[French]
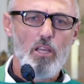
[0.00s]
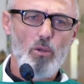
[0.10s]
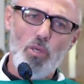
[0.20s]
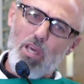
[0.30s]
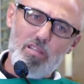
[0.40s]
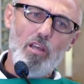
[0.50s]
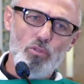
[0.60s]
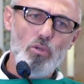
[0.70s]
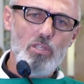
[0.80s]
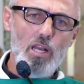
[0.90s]
Lui étant
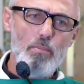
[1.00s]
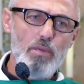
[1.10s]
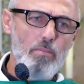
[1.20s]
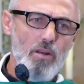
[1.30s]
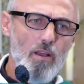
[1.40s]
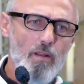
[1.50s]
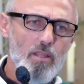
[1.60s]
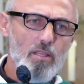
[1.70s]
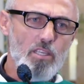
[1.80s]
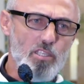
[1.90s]
Dieu, dit la Bible,
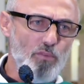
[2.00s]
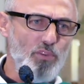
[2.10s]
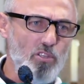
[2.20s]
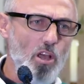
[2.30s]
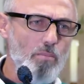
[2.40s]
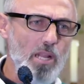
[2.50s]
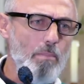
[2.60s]
il s'est fait homme,